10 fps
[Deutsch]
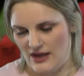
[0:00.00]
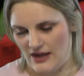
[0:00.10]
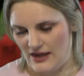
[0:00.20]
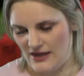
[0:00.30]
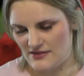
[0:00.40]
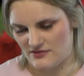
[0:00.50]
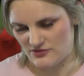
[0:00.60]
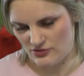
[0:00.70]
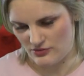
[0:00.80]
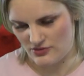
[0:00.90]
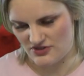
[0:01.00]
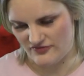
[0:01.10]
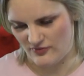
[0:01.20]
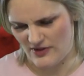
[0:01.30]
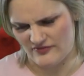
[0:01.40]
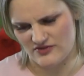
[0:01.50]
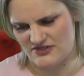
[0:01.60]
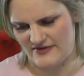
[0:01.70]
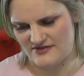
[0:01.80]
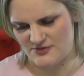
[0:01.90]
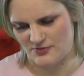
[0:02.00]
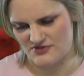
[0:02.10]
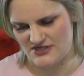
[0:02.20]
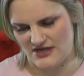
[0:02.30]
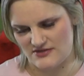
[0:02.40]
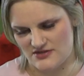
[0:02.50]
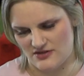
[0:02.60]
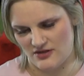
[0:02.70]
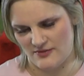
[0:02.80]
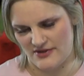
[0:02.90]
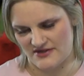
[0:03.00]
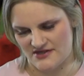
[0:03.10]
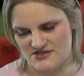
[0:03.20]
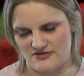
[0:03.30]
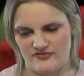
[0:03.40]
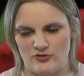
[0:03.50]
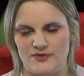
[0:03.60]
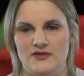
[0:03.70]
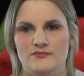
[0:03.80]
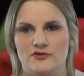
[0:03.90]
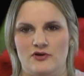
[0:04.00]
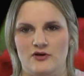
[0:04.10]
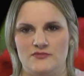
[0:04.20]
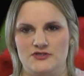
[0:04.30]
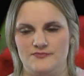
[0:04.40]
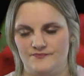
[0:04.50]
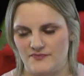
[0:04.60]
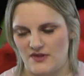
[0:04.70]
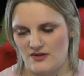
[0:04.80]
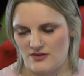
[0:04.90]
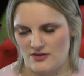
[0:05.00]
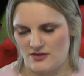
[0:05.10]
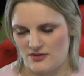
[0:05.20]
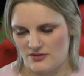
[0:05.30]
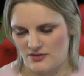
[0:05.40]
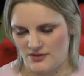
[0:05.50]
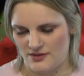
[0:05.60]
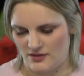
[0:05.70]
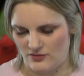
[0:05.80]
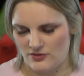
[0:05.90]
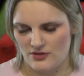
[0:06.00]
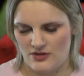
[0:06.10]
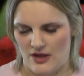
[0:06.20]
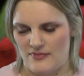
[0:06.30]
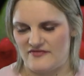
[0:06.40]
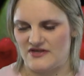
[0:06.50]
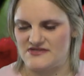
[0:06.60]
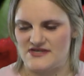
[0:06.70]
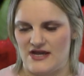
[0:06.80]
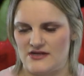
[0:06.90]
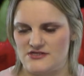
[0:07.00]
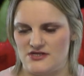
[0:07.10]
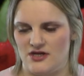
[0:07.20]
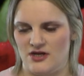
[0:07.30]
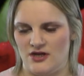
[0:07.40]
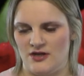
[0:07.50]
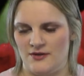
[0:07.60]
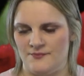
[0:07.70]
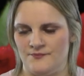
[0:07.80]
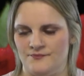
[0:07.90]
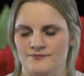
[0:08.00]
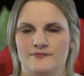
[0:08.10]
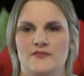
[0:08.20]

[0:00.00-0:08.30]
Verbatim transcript: einen Code, wo man wohl 20% äh, bei Christoph Rubin bekommt. Genau, aber wie gesagt, ähm,